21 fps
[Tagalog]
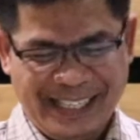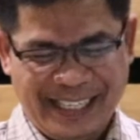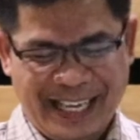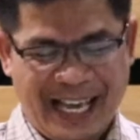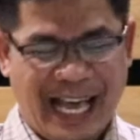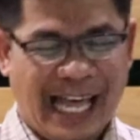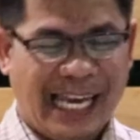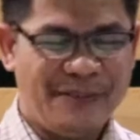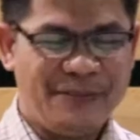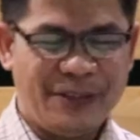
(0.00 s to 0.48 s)

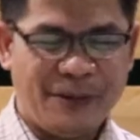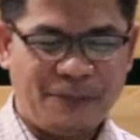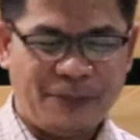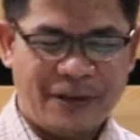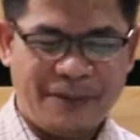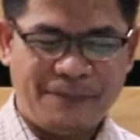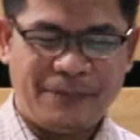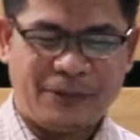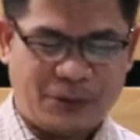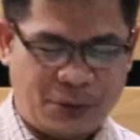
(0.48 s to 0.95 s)
Alam niyo po,
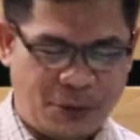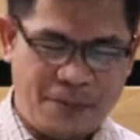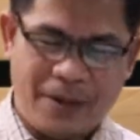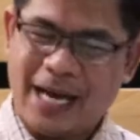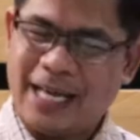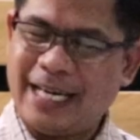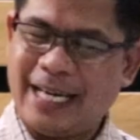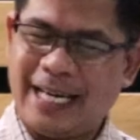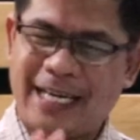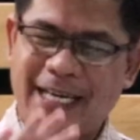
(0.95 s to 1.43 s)
kung
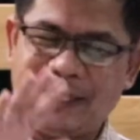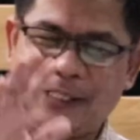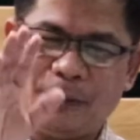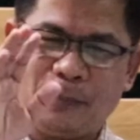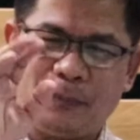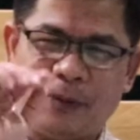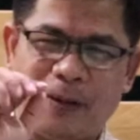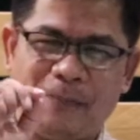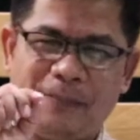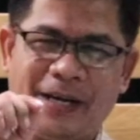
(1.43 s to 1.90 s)
maalala niyo
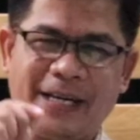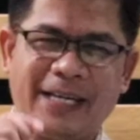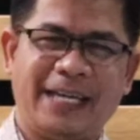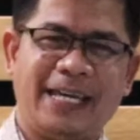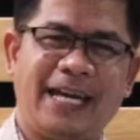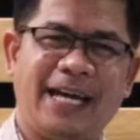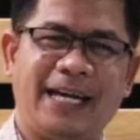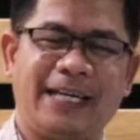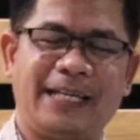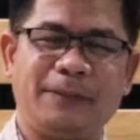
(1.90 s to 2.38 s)
po ang
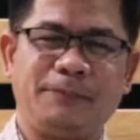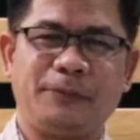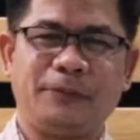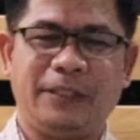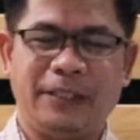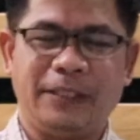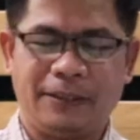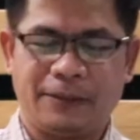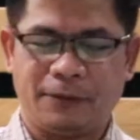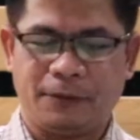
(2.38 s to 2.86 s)
pangyayari po
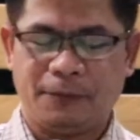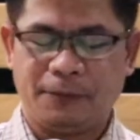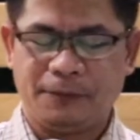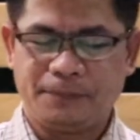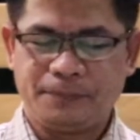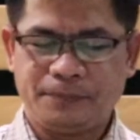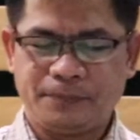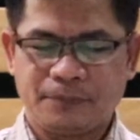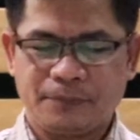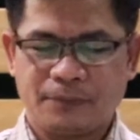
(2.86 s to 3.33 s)
dito,
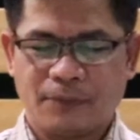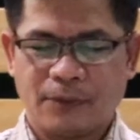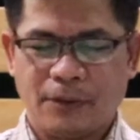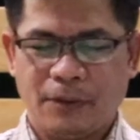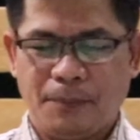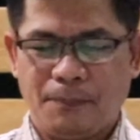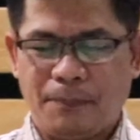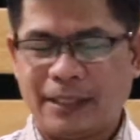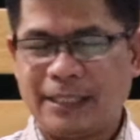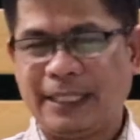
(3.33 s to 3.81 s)

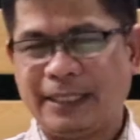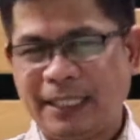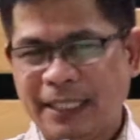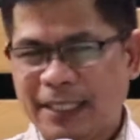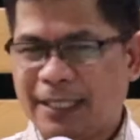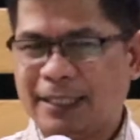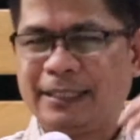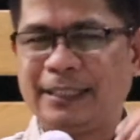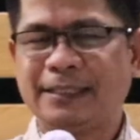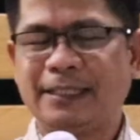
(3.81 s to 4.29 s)
pagdating
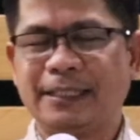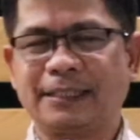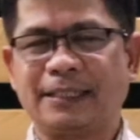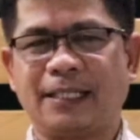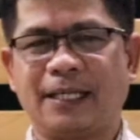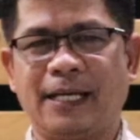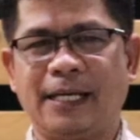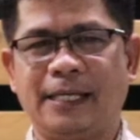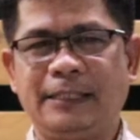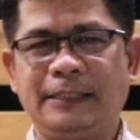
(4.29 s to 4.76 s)
ni Jesus
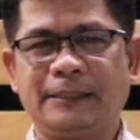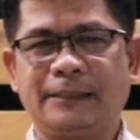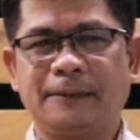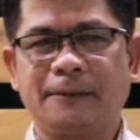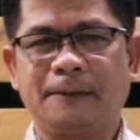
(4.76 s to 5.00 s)
Christ,